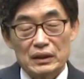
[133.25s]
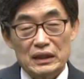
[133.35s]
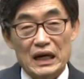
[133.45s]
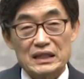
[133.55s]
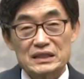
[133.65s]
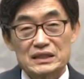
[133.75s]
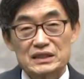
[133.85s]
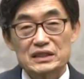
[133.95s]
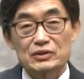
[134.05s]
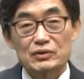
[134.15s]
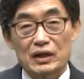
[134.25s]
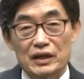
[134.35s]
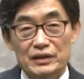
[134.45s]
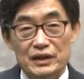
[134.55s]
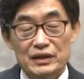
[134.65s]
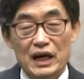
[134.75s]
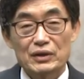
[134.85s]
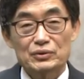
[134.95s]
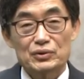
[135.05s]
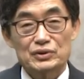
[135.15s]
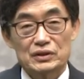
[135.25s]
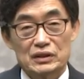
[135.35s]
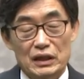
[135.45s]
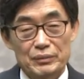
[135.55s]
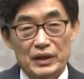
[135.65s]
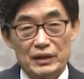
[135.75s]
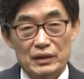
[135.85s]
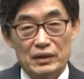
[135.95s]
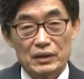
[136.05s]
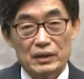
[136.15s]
각 지역과 관련된 향토성을 가미한